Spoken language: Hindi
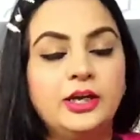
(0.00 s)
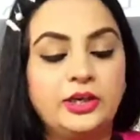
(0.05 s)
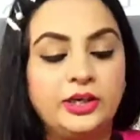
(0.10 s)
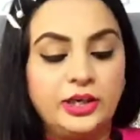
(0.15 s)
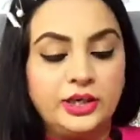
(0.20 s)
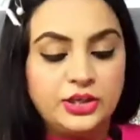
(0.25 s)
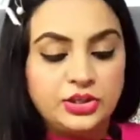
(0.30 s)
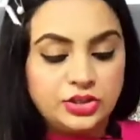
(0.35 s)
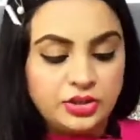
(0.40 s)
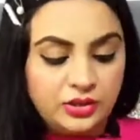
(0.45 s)

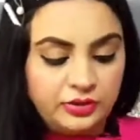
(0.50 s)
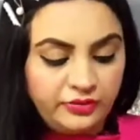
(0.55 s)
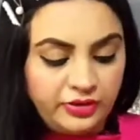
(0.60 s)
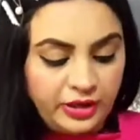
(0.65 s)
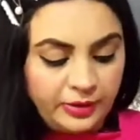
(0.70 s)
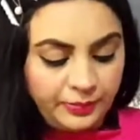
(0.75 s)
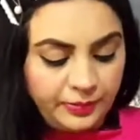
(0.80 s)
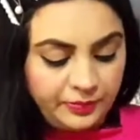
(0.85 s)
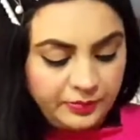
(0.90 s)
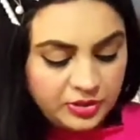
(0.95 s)
ट्रेडिशनल
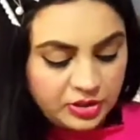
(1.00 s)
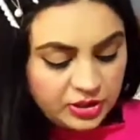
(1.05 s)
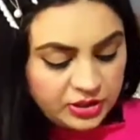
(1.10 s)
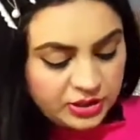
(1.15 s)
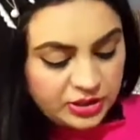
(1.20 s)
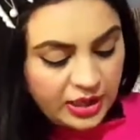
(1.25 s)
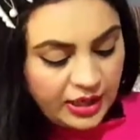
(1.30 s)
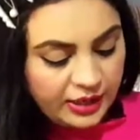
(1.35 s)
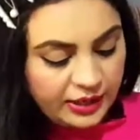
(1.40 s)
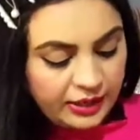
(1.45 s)
वेयर पे भी
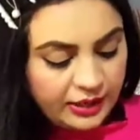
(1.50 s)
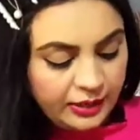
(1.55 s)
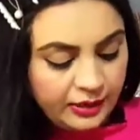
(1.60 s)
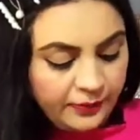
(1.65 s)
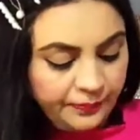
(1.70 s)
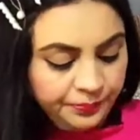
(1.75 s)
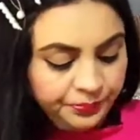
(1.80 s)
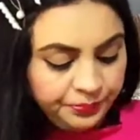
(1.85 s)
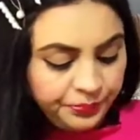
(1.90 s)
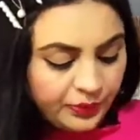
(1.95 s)
चल
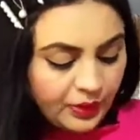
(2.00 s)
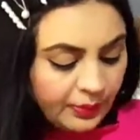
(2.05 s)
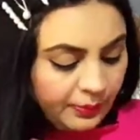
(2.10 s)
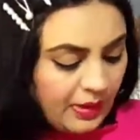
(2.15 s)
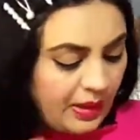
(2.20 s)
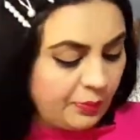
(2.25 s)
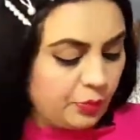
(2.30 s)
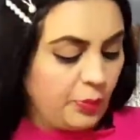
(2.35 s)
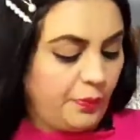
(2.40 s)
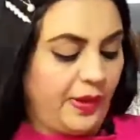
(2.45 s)
जाएगा
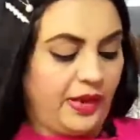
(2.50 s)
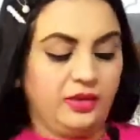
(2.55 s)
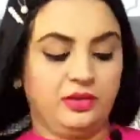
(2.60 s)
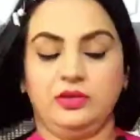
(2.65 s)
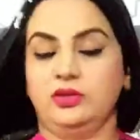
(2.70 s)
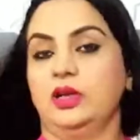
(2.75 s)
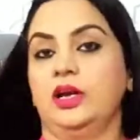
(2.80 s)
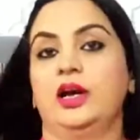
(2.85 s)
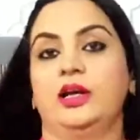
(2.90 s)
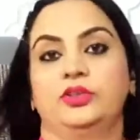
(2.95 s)
मैं आपको पहन
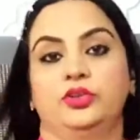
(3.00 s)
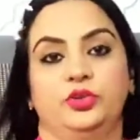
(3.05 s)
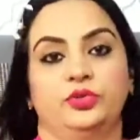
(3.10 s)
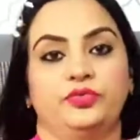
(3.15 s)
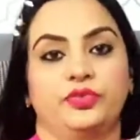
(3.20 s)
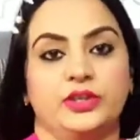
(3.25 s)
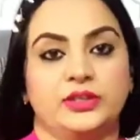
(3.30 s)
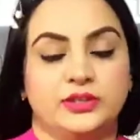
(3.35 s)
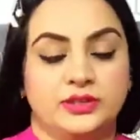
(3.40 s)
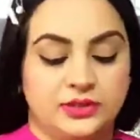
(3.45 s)
के दिखाती
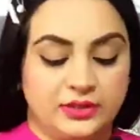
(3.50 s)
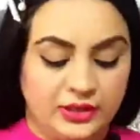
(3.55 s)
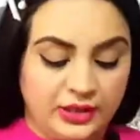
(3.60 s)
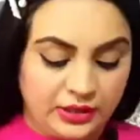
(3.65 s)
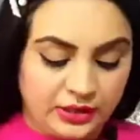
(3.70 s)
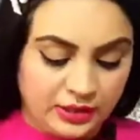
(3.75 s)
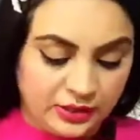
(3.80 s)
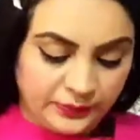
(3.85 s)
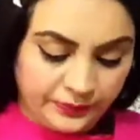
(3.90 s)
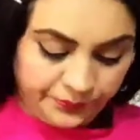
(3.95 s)
हूँ फ्रेंड्स
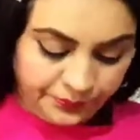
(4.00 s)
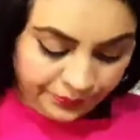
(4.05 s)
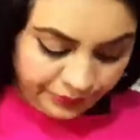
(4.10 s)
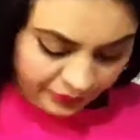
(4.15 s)
देखिए